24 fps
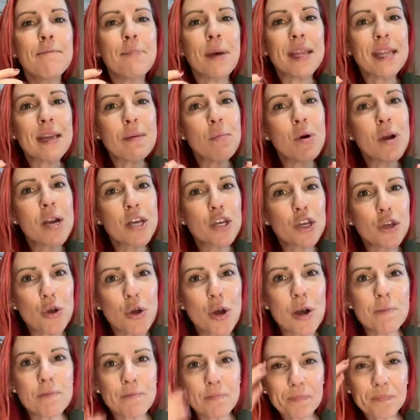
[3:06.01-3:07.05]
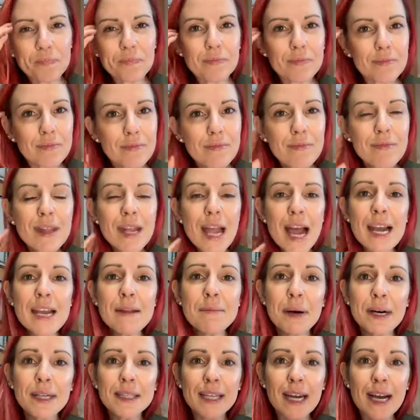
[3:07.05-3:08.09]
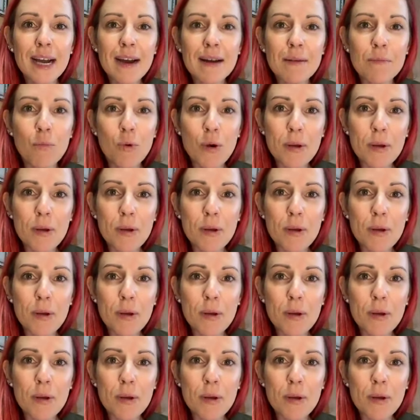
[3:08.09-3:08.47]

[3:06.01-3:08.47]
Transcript: ben des molécules alimentaires